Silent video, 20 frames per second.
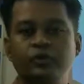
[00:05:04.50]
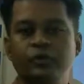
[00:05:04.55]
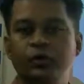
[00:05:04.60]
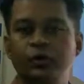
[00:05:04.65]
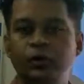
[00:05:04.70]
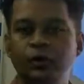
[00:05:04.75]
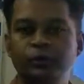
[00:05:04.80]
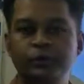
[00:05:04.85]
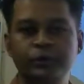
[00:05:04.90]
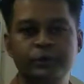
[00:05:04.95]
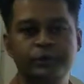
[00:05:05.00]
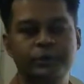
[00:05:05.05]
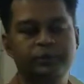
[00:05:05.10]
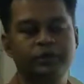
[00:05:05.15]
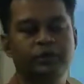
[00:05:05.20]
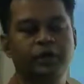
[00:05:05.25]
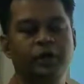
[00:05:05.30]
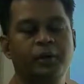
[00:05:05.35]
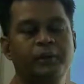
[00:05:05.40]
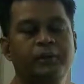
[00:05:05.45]
কোনো পরিবর্তন
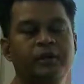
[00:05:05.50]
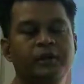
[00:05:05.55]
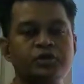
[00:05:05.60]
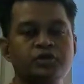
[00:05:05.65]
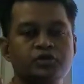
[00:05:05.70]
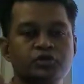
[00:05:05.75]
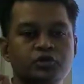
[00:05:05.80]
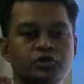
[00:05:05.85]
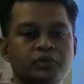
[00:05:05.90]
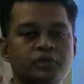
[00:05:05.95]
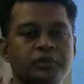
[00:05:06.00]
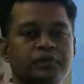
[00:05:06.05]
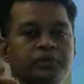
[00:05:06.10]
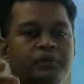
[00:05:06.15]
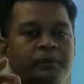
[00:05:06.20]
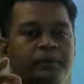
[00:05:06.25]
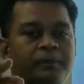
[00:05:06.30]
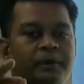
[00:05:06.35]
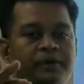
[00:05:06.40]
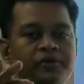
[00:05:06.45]
হবে না শুধুমাত্র
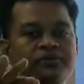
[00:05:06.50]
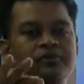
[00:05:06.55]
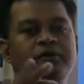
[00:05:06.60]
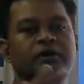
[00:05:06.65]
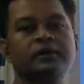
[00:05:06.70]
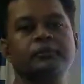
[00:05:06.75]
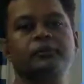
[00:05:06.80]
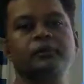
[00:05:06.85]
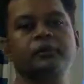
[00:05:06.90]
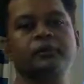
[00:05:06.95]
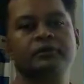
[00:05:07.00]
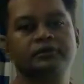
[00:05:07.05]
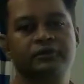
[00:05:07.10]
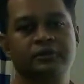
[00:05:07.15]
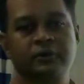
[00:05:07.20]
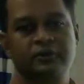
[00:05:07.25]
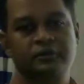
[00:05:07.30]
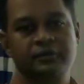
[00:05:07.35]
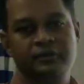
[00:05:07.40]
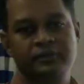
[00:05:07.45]
পার্সনের পরিবর্তন
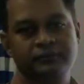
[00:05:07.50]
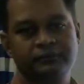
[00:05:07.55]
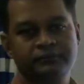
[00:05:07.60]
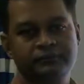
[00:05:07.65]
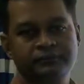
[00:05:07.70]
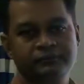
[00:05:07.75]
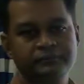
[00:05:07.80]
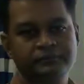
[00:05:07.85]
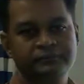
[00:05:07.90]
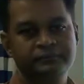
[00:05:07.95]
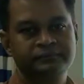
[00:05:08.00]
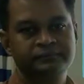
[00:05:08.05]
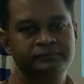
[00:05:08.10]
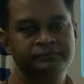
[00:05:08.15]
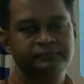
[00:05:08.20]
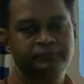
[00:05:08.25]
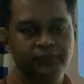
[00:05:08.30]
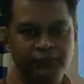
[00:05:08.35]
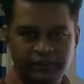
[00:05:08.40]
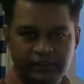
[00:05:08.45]
হবে
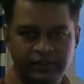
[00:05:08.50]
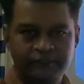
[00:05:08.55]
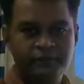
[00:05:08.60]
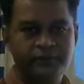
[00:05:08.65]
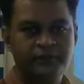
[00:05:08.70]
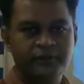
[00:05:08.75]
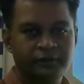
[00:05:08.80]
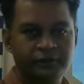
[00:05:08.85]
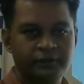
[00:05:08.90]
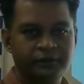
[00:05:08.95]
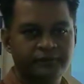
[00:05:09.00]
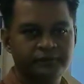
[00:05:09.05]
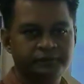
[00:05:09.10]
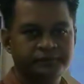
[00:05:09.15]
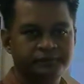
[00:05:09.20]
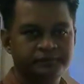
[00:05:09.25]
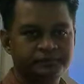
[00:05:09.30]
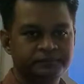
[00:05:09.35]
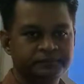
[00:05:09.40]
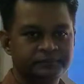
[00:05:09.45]
মনে থাকবে তো
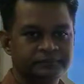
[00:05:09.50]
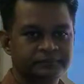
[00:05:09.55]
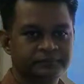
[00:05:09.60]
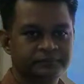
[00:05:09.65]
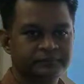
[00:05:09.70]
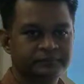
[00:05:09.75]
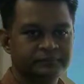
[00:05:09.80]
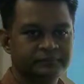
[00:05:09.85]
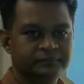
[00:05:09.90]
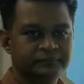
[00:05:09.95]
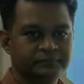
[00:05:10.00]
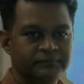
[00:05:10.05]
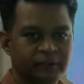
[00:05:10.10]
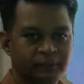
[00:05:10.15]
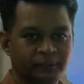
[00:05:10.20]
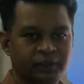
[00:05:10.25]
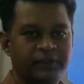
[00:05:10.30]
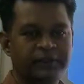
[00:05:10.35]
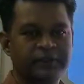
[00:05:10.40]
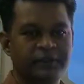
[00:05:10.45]
না
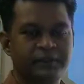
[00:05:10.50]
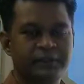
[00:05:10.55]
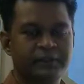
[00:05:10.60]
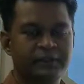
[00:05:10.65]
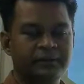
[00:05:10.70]
ভুলে যাবে